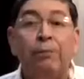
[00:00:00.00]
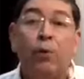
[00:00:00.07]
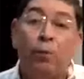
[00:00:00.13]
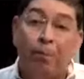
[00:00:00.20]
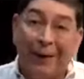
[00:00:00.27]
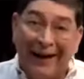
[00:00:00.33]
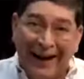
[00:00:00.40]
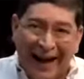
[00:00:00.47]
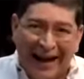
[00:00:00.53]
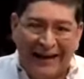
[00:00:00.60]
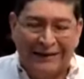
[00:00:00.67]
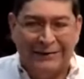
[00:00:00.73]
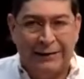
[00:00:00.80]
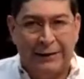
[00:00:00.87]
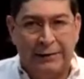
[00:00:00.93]
tipos
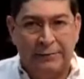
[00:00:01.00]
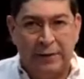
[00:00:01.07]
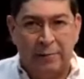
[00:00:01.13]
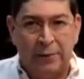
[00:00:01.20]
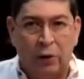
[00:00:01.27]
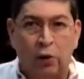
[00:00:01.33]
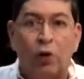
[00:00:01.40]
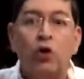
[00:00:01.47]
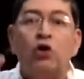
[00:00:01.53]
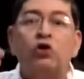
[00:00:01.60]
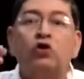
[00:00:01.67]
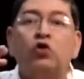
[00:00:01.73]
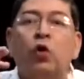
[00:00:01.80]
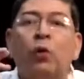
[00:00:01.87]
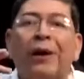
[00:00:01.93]
penales en El Salvador,
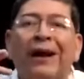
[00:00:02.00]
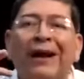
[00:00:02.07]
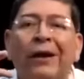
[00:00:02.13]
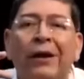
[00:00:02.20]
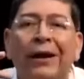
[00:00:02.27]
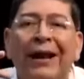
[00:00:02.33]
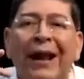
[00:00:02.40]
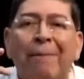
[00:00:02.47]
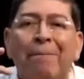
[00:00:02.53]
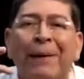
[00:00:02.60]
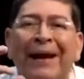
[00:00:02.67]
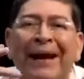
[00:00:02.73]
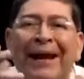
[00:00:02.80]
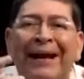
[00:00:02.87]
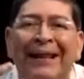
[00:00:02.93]
sobre la
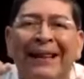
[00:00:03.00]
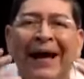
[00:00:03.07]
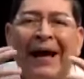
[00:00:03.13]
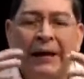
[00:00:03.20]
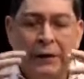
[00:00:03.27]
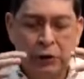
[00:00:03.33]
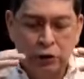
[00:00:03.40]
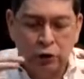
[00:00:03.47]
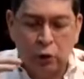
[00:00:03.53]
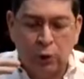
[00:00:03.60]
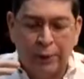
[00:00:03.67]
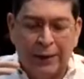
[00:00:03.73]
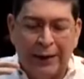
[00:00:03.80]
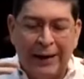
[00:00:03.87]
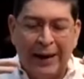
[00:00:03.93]
penalidad,
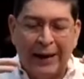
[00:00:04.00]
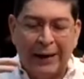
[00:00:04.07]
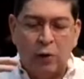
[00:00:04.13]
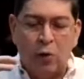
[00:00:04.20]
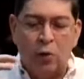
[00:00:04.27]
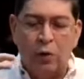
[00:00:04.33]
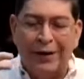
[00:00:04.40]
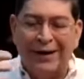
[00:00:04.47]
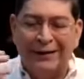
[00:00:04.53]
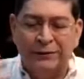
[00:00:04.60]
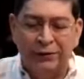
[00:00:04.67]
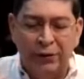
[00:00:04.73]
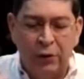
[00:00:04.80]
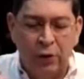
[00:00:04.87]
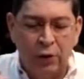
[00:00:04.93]
sobre la
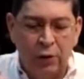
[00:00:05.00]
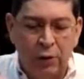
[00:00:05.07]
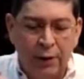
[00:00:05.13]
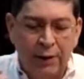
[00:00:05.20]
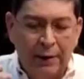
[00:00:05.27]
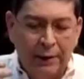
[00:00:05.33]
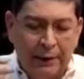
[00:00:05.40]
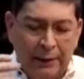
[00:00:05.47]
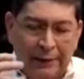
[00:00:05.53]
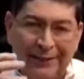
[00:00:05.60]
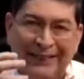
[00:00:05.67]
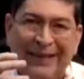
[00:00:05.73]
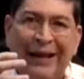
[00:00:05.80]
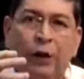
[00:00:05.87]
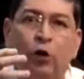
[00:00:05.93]
concreción
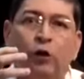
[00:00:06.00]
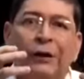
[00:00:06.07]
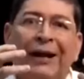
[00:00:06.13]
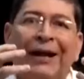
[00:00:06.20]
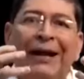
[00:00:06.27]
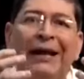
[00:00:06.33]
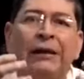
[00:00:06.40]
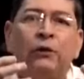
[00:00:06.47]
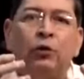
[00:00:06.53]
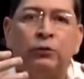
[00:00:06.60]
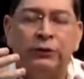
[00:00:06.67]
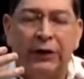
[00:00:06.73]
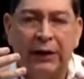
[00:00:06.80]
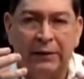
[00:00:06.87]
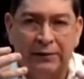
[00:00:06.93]
de los
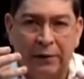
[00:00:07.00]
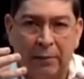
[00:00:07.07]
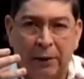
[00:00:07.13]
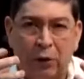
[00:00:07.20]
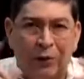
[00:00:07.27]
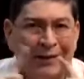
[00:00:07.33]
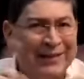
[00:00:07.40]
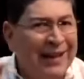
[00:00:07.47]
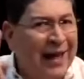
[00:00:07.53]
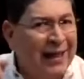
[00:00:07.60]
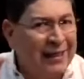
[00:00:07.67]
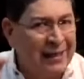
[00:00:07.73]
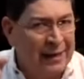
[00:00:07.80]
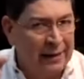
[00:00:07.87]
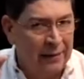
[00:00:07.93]
delitos en El Salvador.
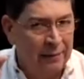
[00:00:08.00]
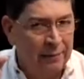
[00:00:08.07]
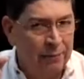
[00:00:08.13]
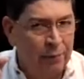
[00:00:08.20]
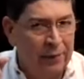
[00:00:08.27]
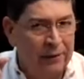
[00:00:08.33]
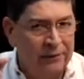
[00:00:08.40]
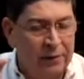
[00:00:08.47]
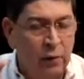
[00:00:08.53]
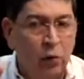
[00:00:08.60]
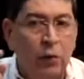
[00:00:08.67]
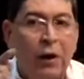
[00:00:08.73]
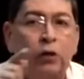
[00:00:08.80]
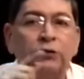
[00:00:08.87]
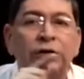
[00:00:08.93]
Nadie puede ser
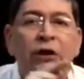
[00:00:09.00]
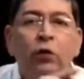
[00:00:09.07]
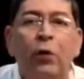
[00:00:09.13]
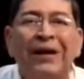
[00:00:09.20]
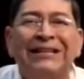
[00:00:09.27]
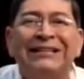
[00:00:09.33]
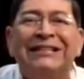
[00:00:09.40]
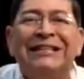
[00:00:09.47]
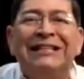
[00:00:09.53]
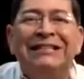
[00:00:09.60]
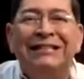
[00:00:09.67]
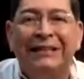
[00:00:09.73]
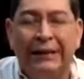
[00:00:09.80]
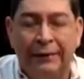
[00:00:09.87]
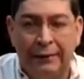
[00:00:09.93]
juzgado si no
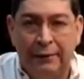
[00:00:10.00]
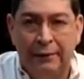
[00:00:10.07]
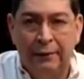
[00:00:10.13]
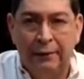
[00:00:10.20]
existe